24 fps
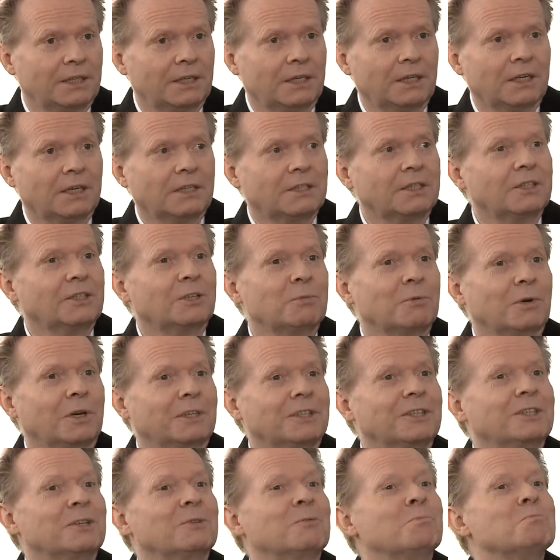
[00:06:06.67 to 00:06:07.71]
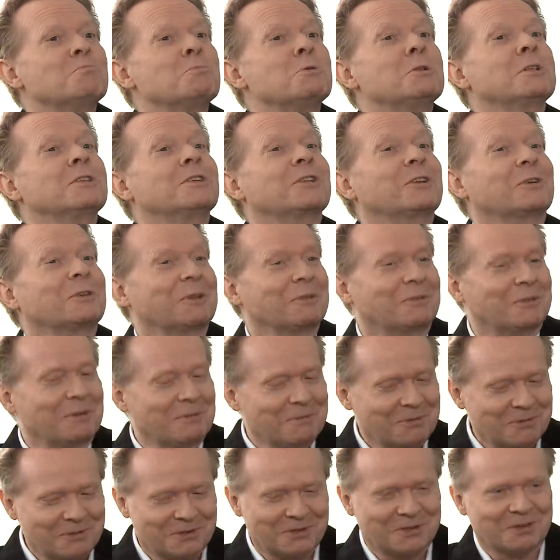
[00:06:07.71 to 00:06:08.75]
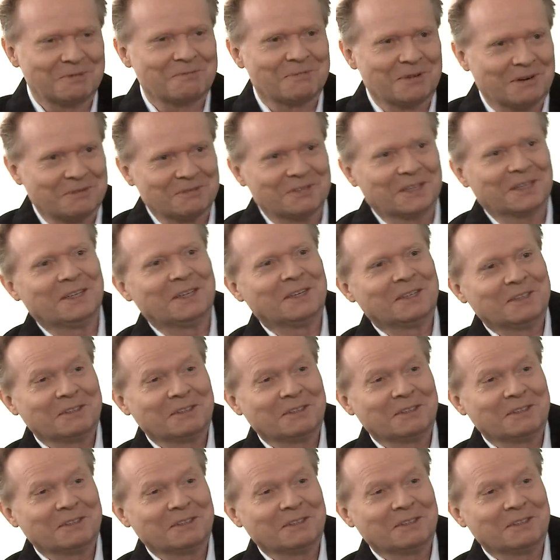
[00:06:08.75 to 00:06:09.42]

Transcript: Mhm. Chcieli to pokazać, są międzynarodowe Możyli, prawda?